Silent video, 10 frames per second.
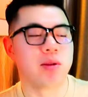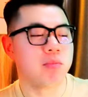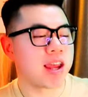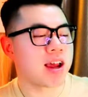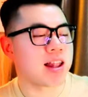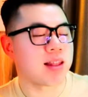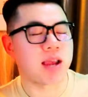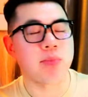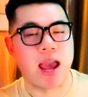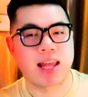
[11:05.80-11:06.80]
mình biết
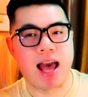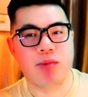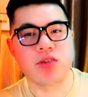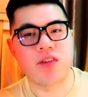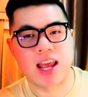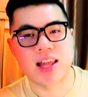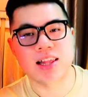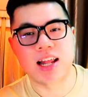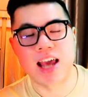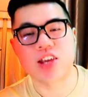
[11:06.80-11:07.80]
cái bạn làm như vậy
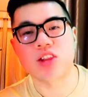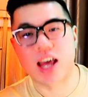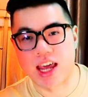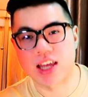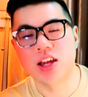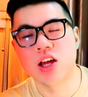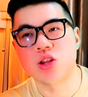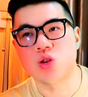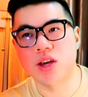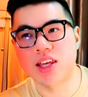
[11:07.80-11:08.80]
là để cho tiện
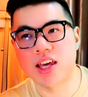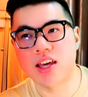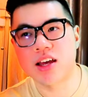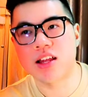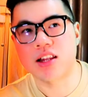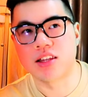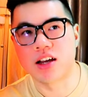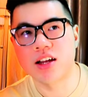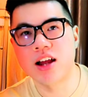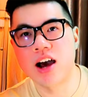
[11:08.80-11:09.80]
tuy nhiên á
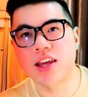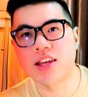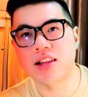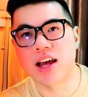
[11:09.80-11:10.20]
những cái nơi như